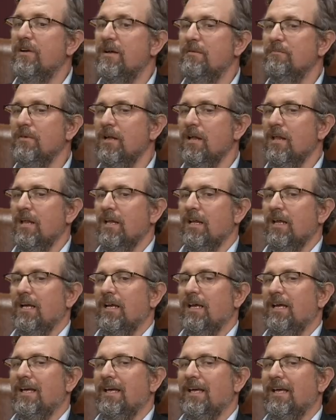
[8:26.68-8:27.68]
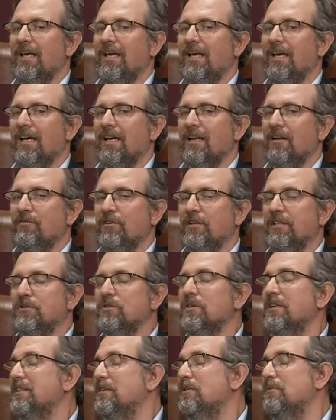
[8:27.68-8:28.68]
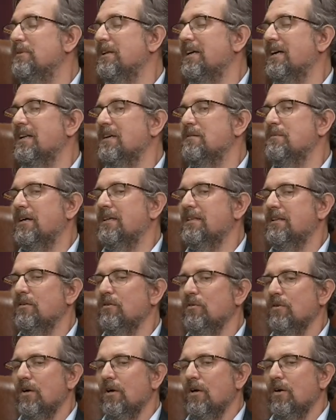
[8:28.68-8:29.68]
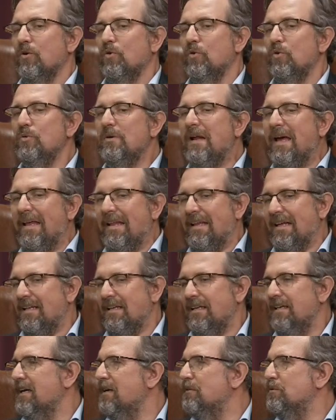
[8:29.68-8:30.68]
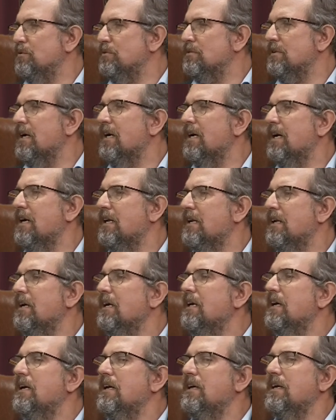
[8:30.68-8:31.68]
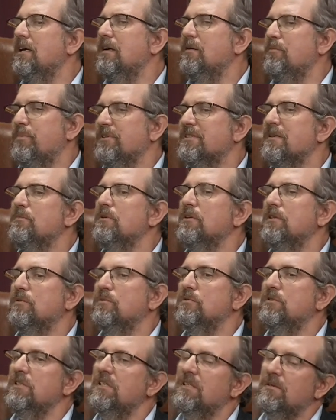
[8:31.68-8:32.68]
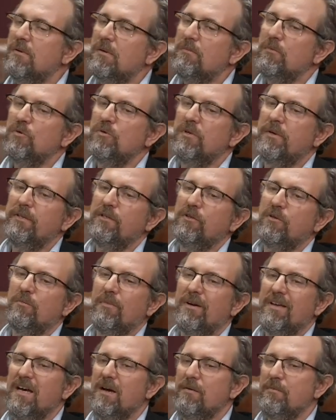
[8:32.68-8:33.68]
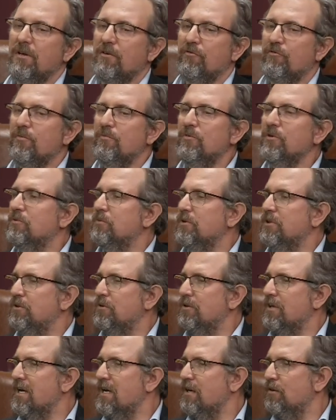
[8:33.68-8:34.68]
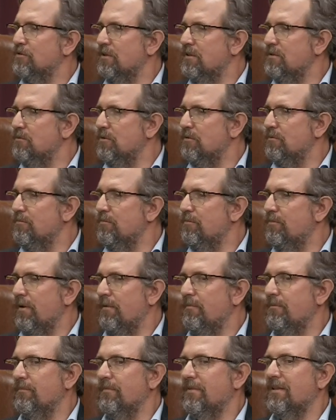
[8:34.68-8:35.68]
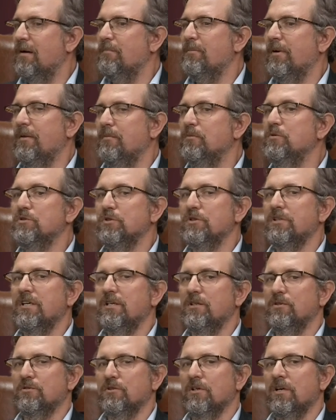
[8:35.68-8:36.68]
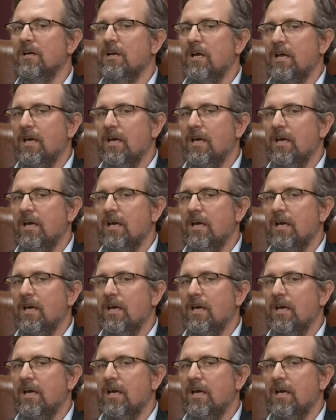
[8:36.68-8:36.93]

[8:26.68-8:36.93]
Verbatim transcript: FLAM. Eh, que es la Federación Latinoamericana de Magistrados, con una hidalguía brutal. Eh, empezamos a discutir, armamos un evento en Miami que fue muy cuestionado, salimos en, tapas de muchos diarios